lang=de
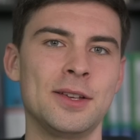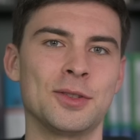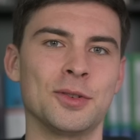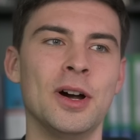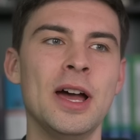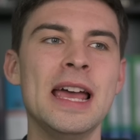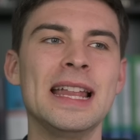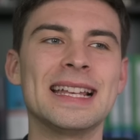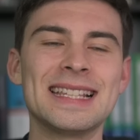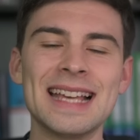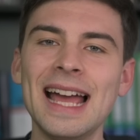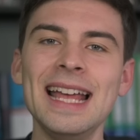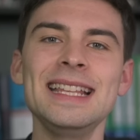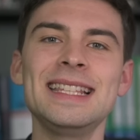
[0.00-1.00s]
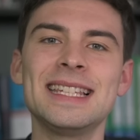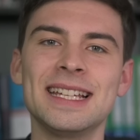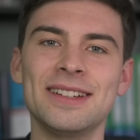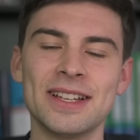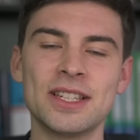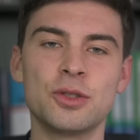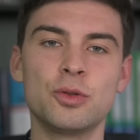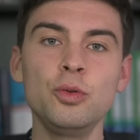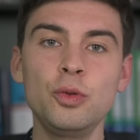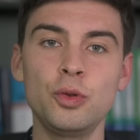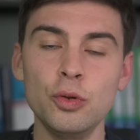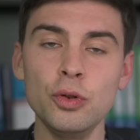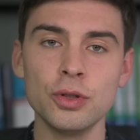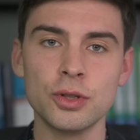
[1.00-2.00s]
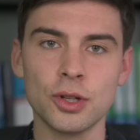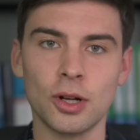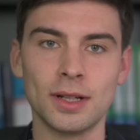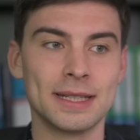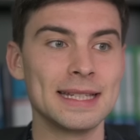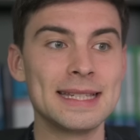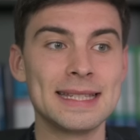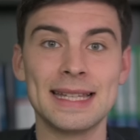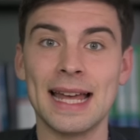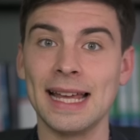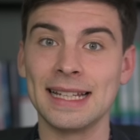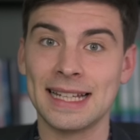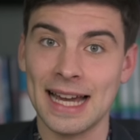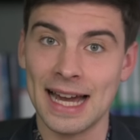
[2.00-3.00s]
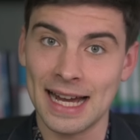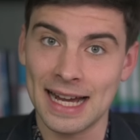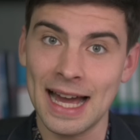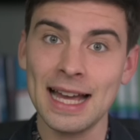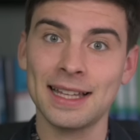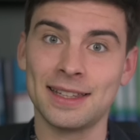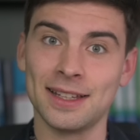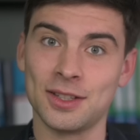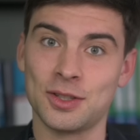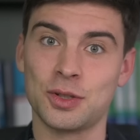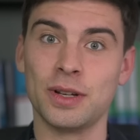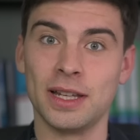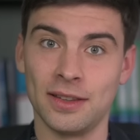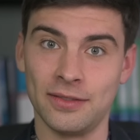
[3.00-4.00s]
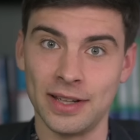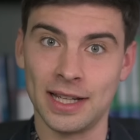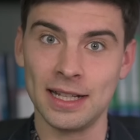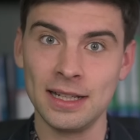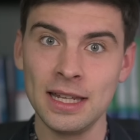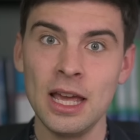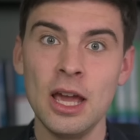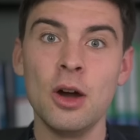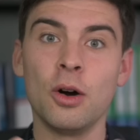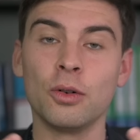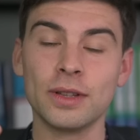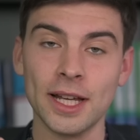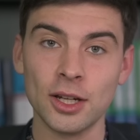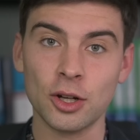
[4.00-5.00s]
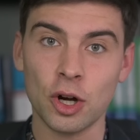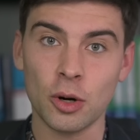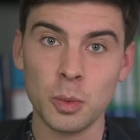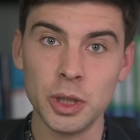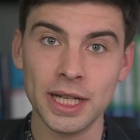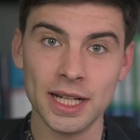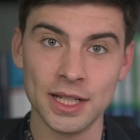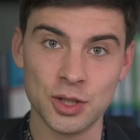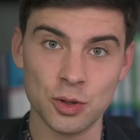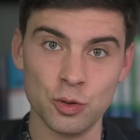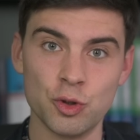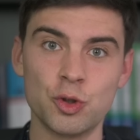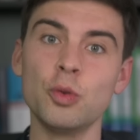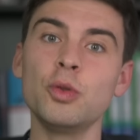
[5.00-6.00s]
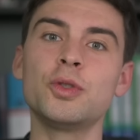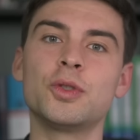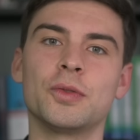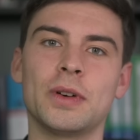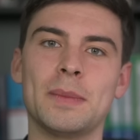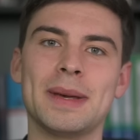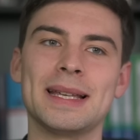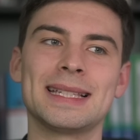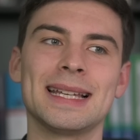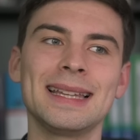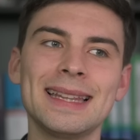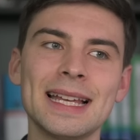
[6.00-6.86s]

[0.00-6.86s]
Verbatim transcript: So, das Einzige, was du tun solltest, ist deinen Charakter zu entwickeln und deine Kommunikation so zu verbessern,